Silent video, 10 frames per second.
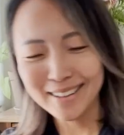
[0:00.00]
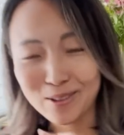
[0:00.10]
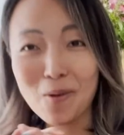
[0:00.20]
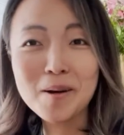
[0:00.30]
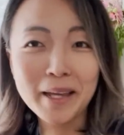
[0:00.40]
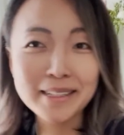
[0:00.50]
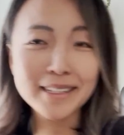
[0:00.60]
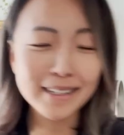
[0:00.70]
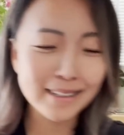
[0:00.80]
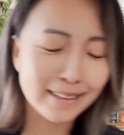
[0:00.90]
정말
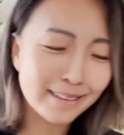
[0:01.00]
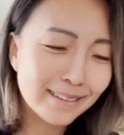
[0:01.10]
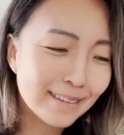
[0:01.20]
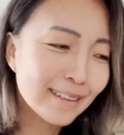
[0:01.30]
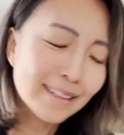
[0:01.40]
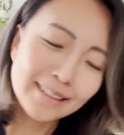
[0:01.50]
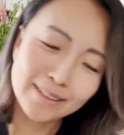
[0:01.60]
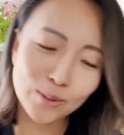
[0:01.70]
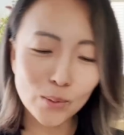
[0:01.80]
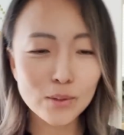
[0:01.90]
굉장한
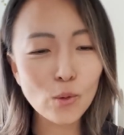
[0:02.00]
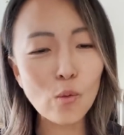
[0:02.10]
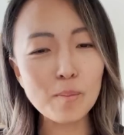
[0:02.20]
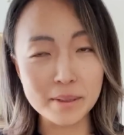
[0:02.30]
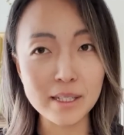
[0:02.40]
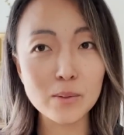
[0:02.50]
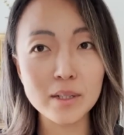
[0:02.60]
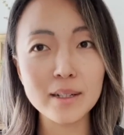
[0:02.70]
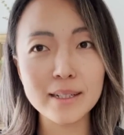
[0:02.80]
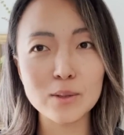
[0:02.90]
저는 너무 비싸다고
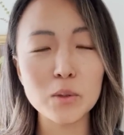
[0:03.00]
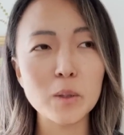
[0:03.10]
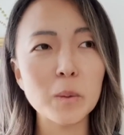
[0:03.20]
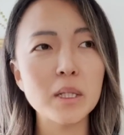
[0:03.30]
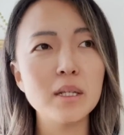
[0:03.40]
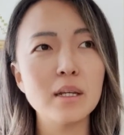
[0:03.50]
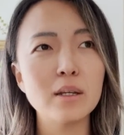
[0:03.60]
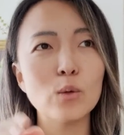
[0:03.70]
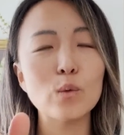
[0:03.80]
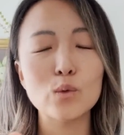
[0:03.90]
생각했어요 왜냐면 이게
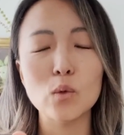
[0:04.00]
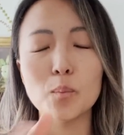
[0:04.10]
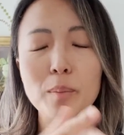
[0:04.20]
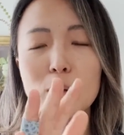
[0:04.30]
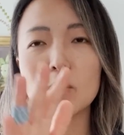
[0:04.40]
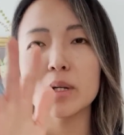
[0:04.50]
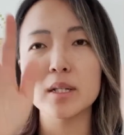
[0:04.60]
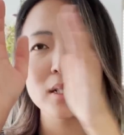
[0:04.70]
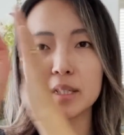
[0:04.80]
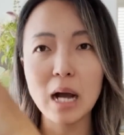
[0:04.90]
욕조 빼고
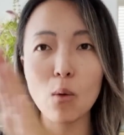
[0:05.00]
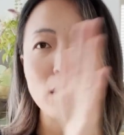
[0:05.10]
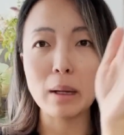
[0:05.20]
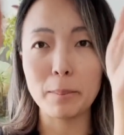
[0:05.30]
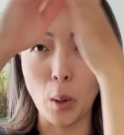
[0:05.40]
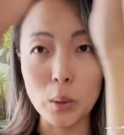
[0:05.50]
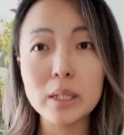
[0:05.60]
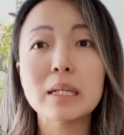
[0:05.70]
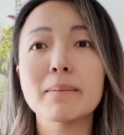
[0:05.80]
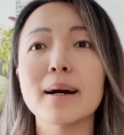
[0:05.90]
그냥 샤워랑
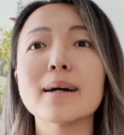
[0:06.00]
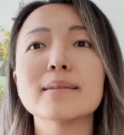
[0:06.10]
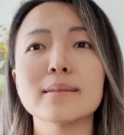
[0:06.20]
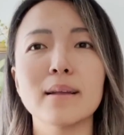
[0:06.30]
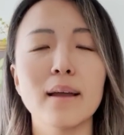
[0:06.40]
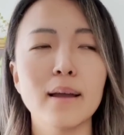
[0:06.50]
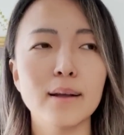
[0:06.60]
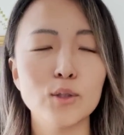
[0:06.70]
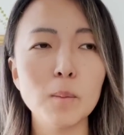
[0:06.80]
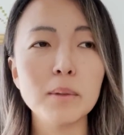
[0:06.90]
변기만 하는데
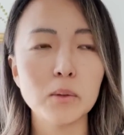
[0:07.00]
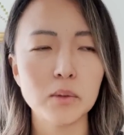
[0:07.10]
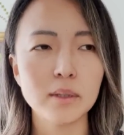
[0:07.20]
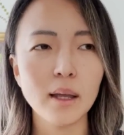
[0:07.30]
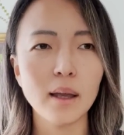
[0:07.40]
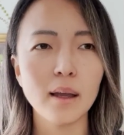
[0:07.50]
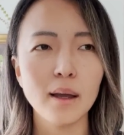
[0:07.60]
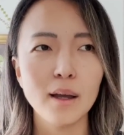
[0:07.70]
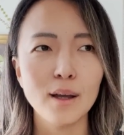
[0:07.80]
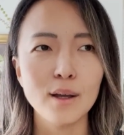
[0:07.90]
천만원인데
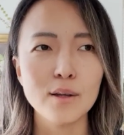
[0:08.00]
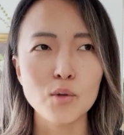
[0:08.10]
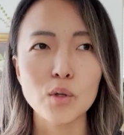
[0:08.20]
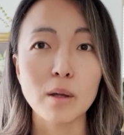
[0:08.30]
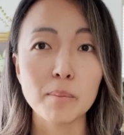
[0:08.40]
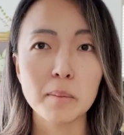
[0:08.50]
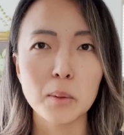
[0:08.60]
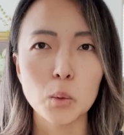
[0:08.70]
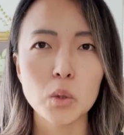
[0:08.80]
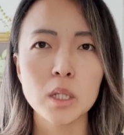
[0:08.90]
저희 남편
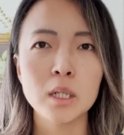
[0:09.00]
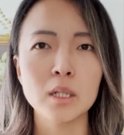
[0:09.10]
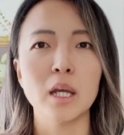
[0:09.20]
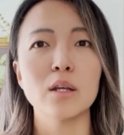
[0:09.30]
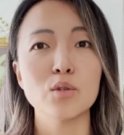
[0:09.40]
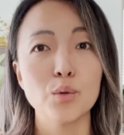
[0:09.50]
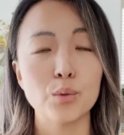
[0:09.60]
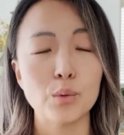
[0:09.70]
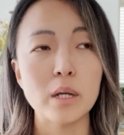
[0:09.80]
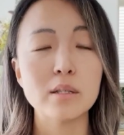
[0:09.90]
말로는
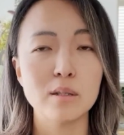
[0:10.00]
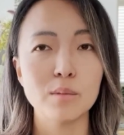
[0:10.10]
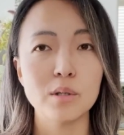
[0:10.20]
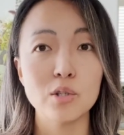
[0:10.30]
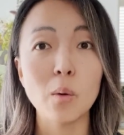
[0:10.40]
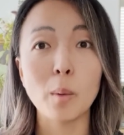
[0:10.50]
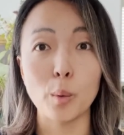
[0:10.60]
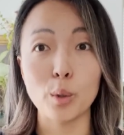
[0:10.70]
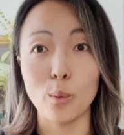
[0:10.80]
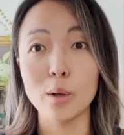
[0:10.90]
개인적으로 했으면
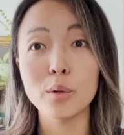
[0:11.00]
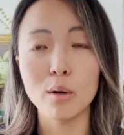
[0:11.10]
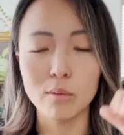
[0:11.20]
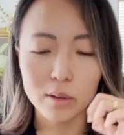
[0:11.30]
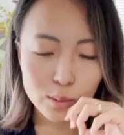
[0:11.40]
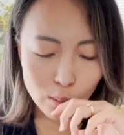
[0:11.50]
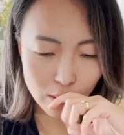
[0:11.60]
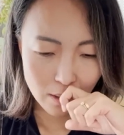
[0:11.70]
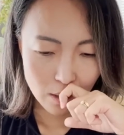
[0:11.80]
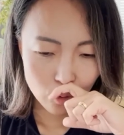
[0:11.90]
2천만원이라고 하더라고요 그래서
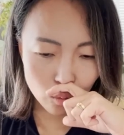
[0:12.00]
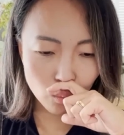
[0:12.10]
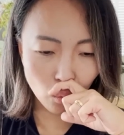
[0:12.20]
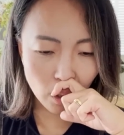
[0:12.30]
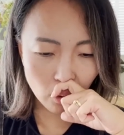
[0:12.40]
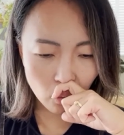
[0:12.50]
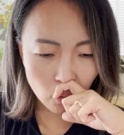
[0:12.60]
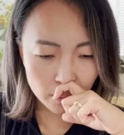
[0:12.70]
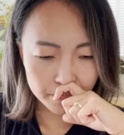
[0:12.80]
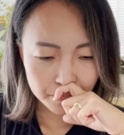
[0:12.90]
좀
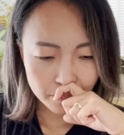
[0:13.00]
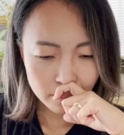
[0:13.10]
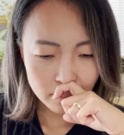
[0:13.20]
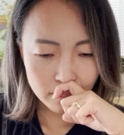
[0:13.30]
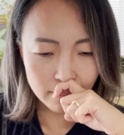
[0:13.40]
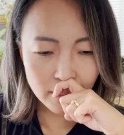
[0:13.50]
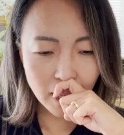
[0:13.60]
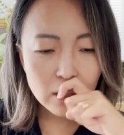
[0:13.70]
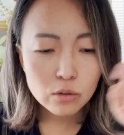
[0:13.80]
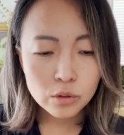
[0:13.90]
놀랬고
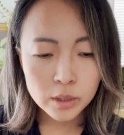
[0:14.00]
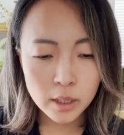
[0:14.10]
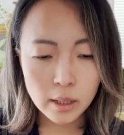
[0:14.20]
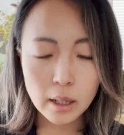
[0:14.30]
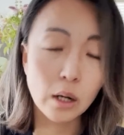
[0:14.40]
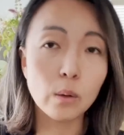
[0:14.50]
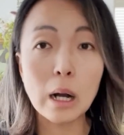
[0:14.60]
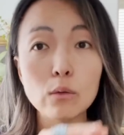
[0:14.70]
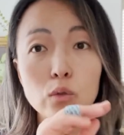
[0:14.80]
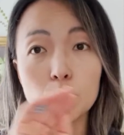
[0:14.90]
한국은 제가 한국도